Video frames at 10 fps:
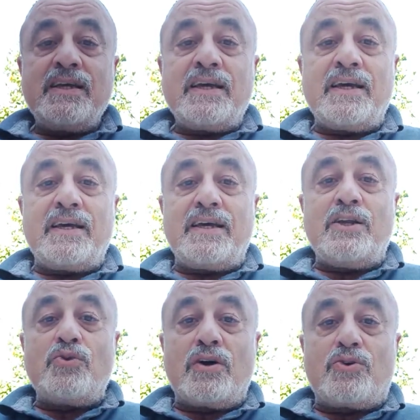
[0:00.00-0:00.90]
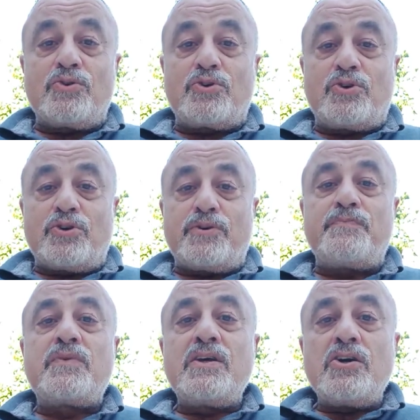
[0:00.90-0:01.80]
et il nous raconte que
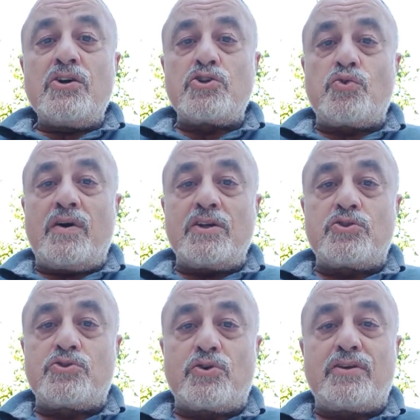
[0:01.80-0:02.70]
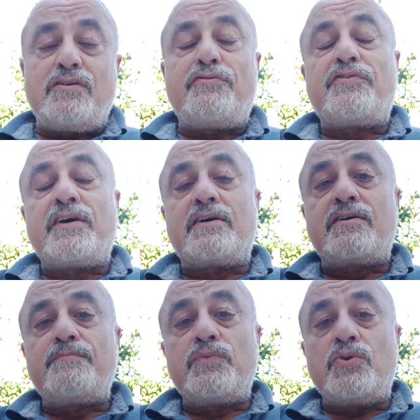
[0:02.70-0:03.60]
un soir, ils sont sortis faire
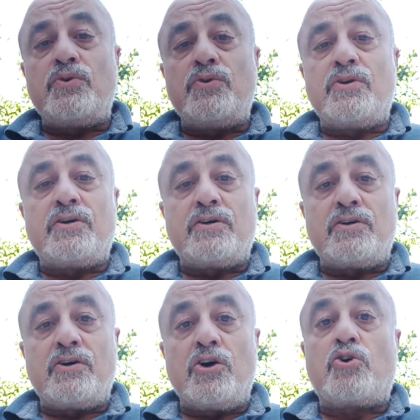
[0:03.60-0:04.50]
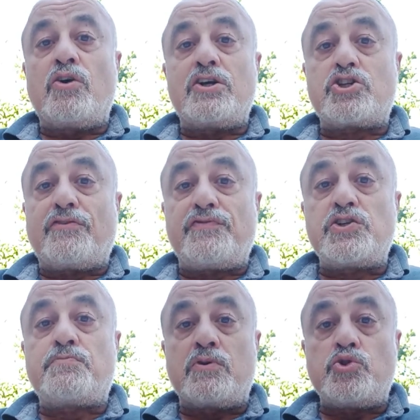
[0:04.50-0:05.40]
euh, un collage
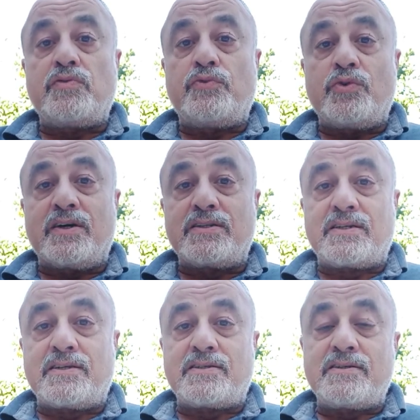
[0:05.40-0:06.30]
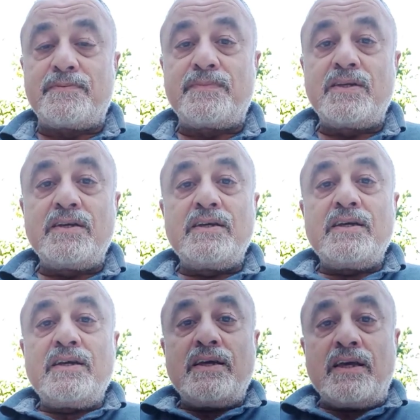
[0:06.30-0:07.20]
d'affiches pour les juifs du RSS.
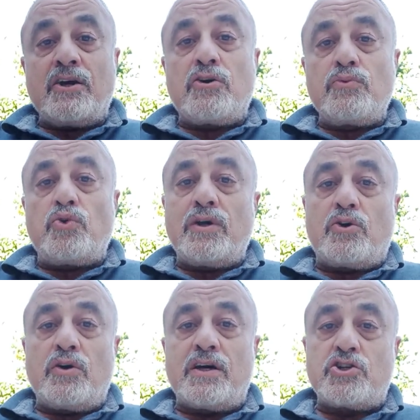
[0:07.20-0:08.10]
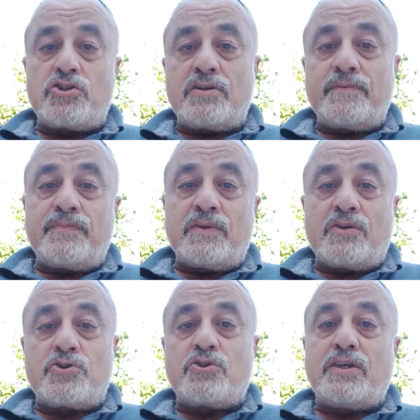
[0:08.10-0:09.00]
Et comme tous les collages
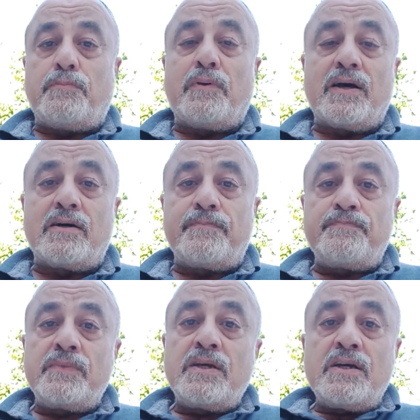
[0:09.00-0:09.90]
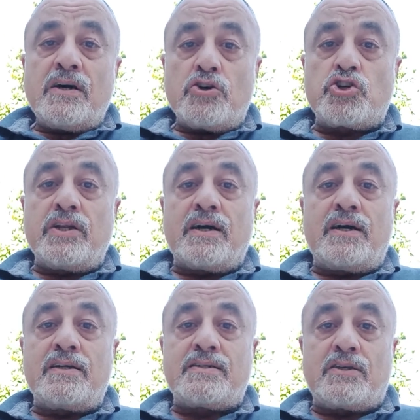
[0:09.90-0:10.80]
de ce type-là, en
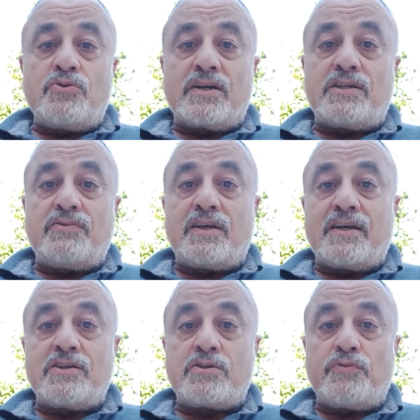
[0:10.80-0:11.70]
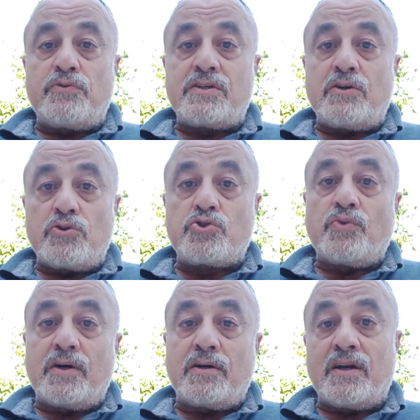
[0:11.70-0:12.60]
général, c'est une activité qui se faisait le
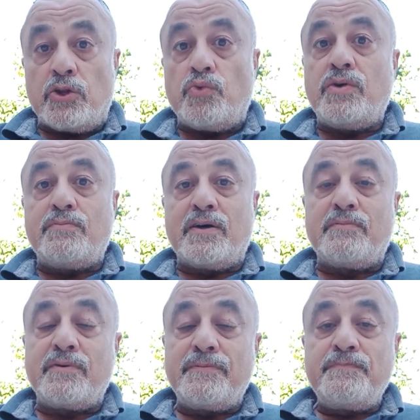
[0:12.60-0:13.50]
soir, la nuit même.